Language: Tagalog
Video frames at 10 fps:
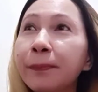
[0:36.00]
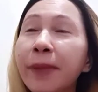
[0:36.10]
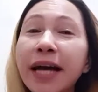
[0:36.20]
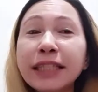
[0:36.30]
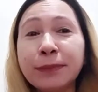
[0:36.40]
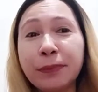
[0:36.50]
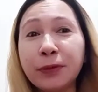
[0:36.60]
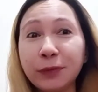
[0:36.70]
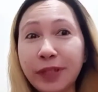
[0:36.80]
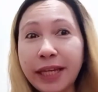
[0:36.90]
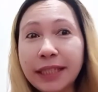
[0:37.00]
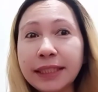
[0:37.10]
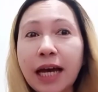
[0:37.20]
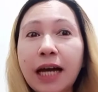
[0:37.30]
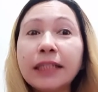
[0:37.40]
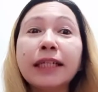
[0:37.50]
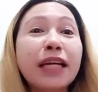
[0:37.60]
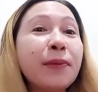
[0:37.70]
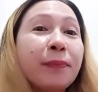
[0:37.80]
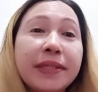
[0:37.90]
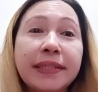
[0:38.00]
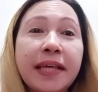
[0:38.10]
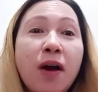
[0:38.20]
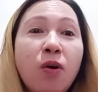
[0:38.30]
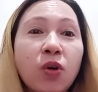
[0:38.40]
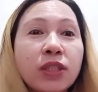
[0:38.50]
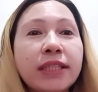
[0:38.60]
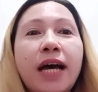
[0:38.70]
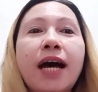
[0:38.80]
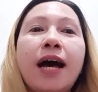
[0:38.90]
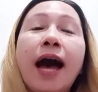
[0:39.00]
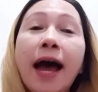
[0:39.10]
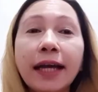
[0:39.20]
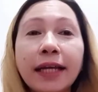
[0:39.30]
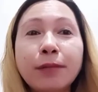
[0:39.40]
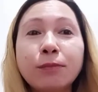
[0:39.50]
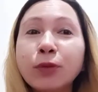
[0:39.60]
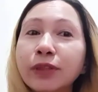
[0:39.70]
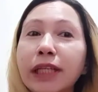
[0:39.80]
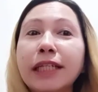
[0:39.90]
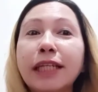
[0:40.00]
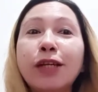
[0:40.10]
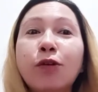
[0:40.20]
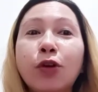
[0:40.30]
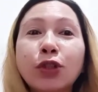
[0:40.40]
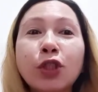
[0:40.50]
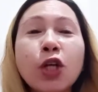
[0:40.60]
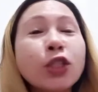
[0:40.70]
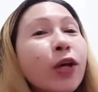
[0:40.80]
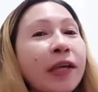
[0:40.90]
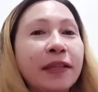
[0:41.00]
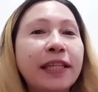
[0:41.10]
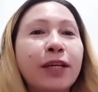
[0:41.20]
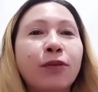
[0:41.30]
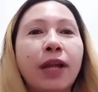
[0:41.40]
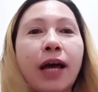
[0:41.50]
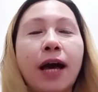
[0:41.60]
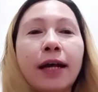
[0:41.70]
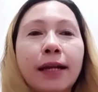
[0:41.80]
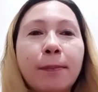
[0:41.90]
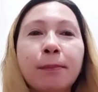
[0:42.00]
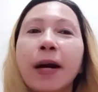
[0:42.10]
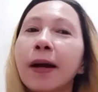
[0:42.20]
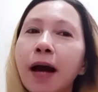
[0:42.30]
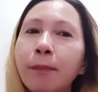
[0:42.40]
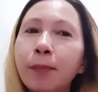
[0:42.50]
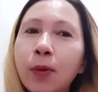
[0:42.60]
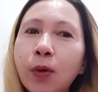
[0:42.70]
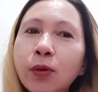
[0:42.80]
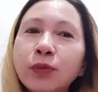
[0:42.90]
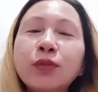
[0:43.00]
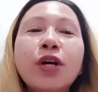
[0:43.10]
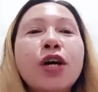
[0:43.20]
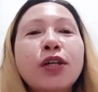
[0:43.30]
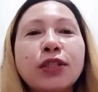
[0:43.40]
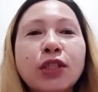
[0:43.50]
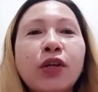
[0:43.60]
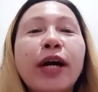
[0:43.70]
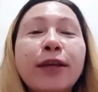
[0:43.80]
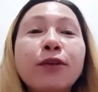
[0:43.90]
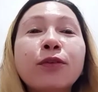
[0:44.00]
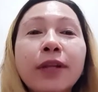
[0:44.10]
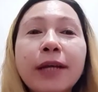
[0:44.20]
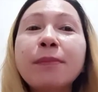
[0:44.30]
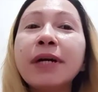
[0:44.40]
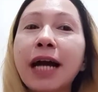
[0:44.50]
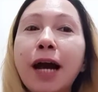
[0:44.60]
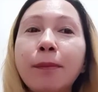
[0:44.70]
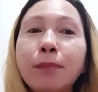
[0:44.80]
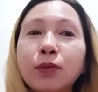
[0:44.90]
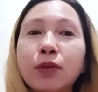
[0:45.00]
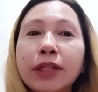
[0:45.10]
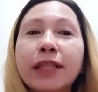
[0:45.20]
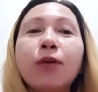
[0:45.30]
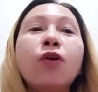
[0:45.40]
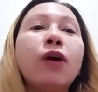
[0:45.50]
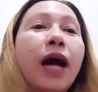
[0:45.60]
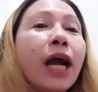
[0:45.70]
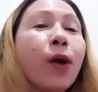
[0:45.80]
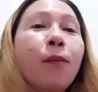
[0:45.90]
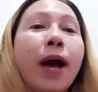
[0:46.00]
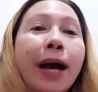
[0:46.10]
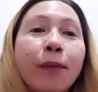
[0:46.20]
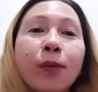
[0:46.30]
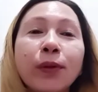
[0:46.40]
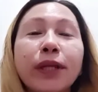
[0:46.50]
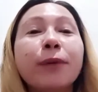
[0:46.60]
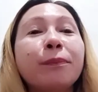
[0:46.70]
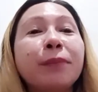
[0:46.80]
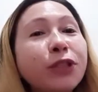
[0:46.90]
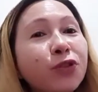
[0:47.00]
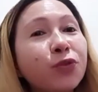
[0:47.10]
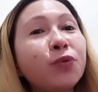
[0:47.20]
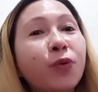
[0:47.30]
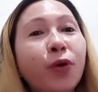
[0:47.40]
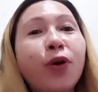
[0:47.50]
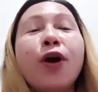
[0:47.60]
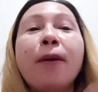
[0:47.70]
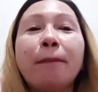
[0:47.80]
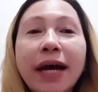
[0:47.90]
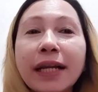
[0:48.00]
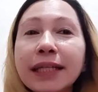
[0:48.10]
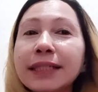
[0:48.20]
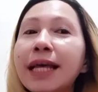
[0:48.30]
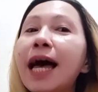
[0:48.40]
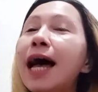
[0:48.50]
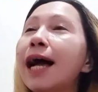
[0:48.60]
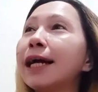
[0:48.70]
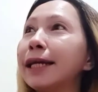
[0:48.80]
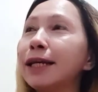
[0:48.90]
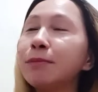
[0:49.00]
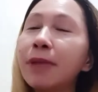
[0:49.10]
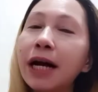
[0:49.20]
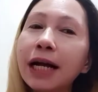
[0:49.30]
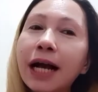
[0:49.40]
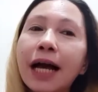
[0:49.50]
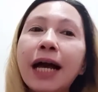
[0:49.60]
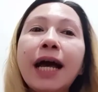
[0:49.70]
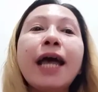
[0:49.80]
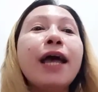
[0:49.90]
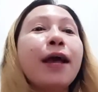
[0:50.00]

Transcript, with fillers: past few days, uh, naging busy ako sa aking munting negosyo sa so hindi ko naharap mag-upload. So, ngayon ulit, mag-upload ulit ako. Gagawa ako ng video ko para sa aking mga